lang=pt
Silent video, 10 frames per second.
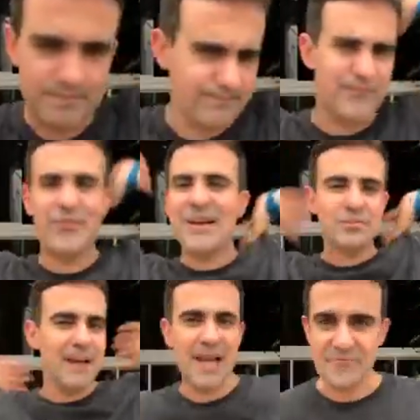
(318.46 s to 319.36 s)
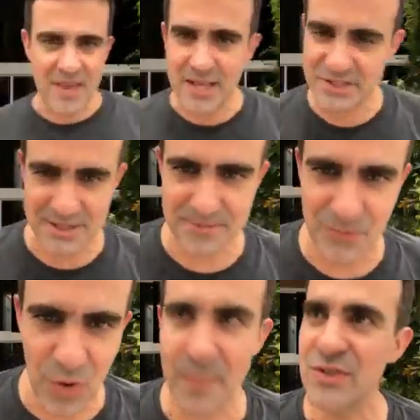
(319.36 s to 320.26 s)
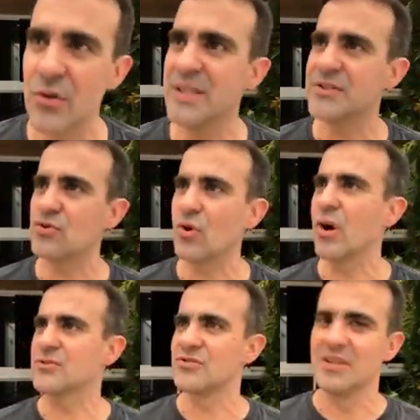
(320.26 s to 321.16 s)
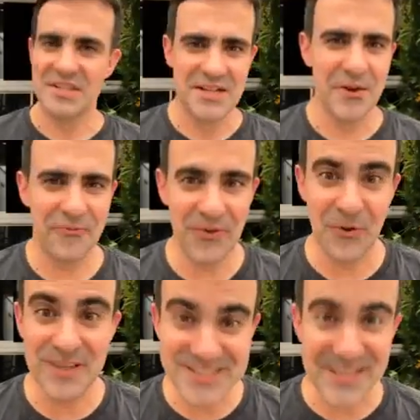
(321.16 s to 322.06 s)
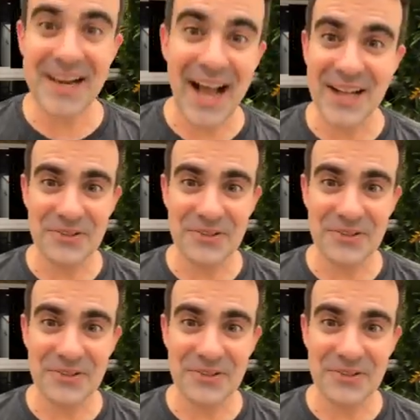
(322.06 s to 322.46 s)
faço uma live extra. Eu abandono esse troço. Eu fico indignado e